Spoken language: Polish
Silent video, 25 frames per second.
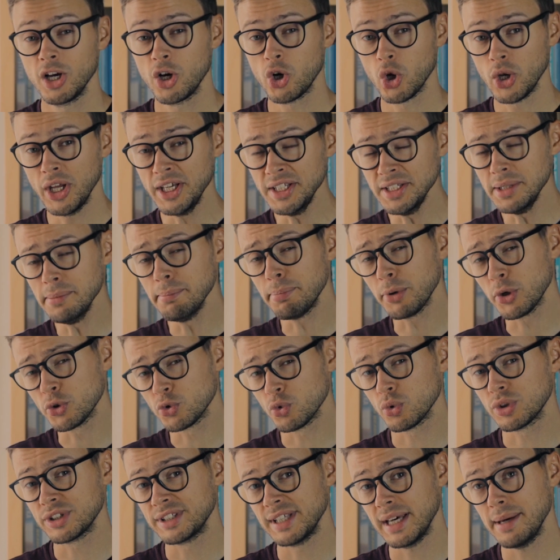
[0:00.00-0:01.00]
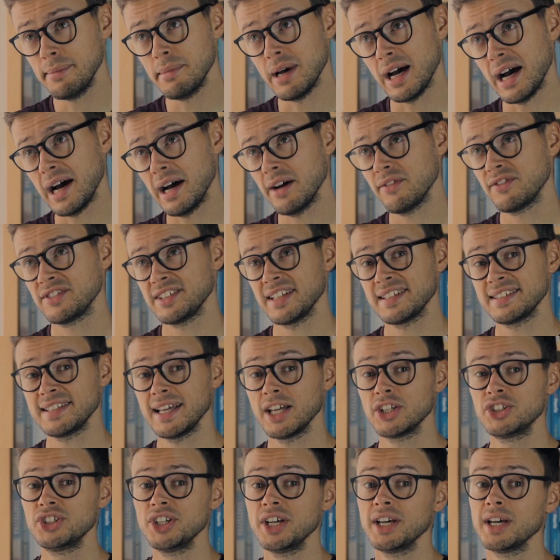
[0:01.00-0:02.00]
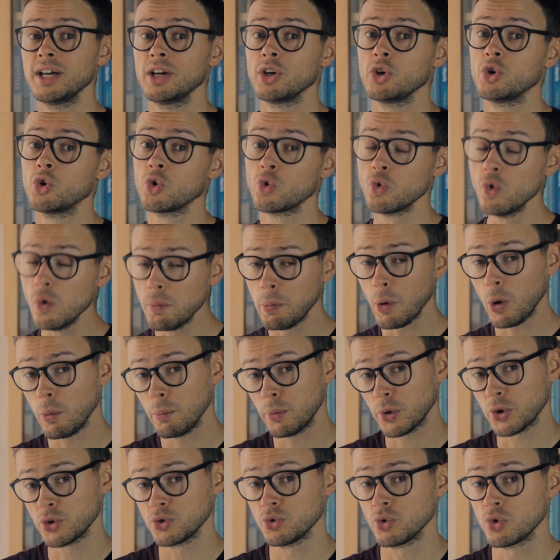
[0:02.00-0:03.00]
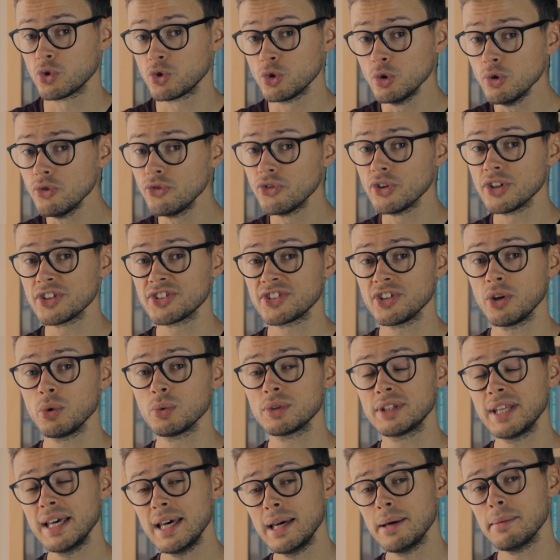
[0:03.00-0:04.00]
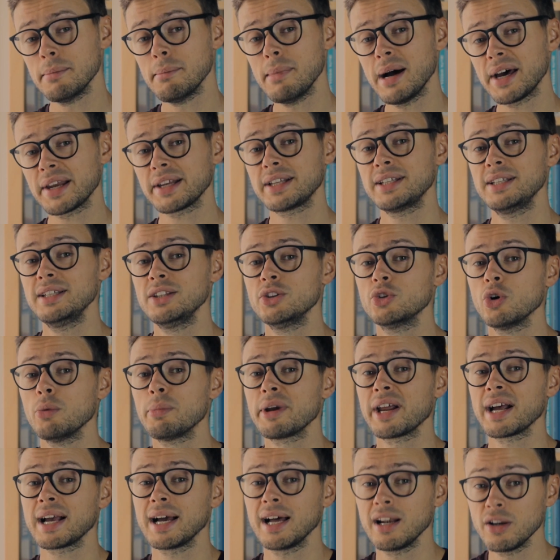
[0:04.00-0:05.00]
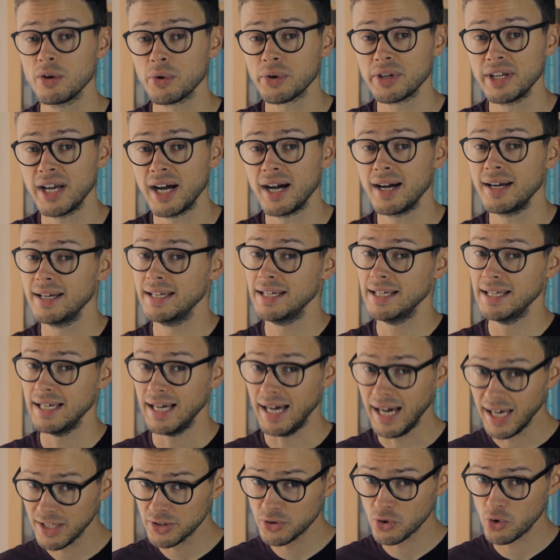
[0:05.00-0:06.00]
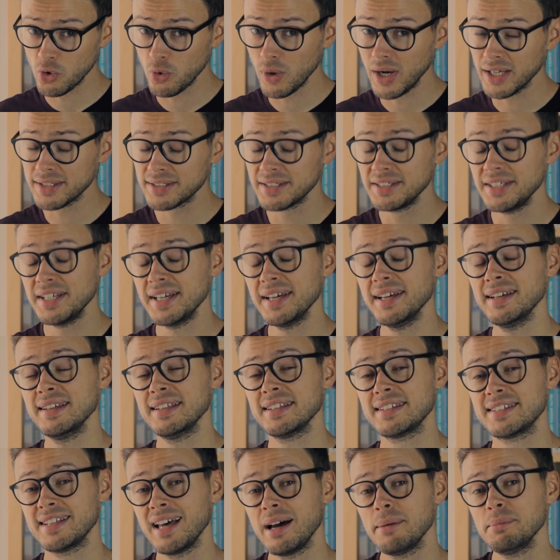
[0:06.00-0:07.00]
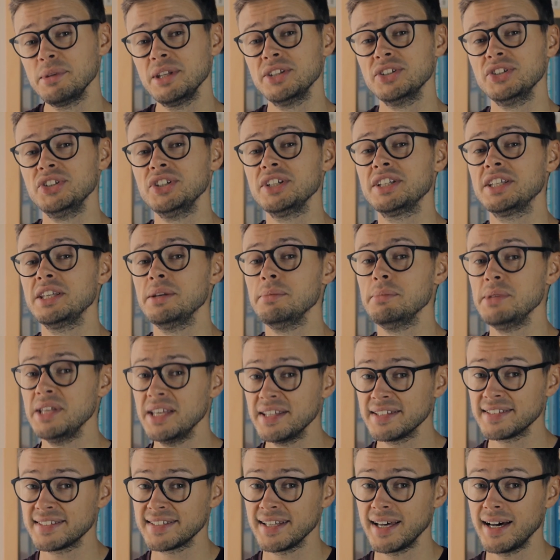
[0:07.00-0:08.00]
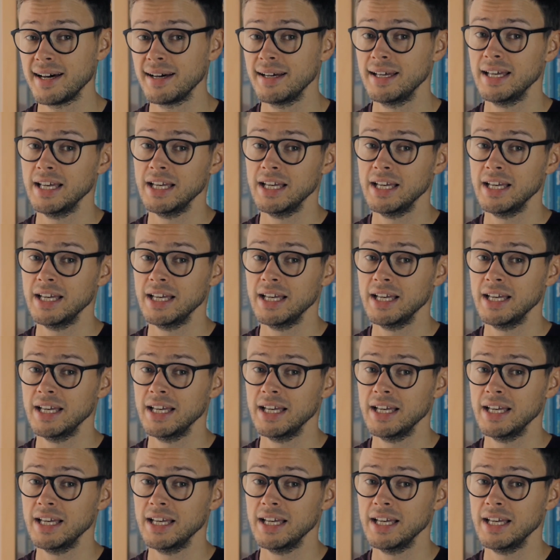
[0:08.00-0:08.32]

Kolejnym produktem, a w zasadzie grupą produktów są te marki Dobra Kaloria, a dokładnie zamienniki mięsa.